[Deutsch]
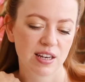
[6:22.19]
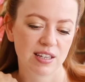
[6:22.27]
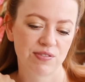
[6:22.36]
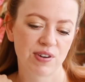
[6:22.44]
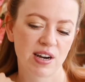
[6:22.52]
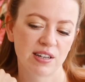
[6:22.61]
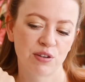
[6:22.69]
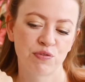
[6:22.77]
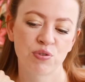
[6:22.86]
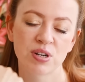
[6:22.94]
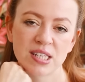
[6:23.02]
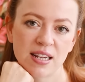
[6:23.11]
Ich war
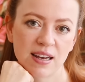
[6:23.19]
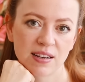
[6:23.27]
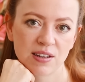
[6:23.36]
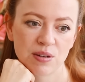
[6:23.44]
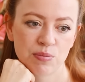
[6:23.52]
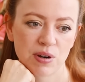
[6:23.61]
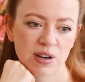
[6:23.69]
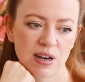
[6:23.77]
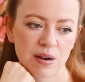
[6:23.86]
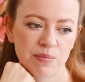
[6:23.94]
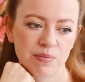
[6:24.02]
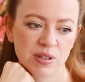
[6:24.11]
davor sehr lange immer
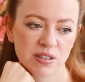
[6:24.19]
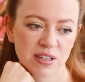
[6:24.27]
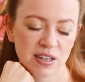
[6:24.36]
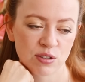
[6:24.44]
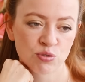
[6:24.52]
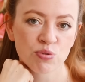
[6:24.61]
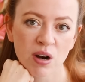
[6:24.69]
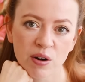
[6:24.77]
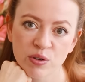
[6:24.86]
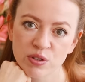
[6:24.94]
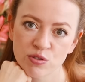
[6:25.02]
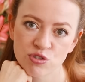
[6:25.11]
am
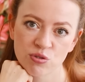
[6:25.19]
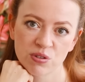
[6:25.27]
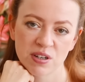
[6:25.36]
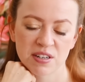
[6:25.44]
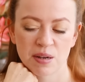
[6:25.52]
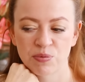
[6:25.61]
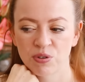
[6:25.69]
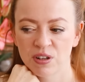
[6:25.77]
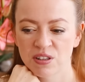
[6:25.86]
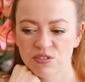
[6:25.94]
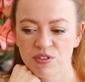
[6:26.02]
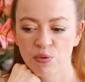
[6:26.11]
Literaturhaus in Stuttgart, habe dort
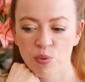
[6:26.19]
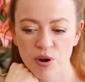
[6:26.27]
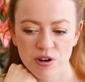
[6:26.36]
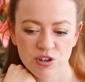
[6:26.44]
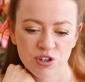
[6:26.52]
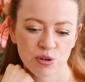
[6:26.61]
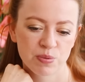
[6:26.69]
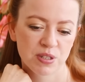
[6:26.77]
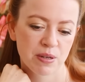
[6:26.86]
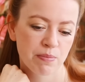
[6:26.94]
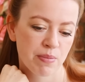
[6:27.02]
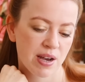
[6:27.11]
ganz viele Workshops
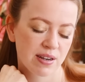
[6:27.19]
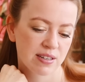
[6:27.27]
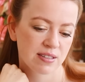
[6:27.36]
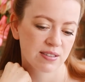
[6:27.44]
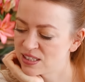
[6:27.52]
gemacht.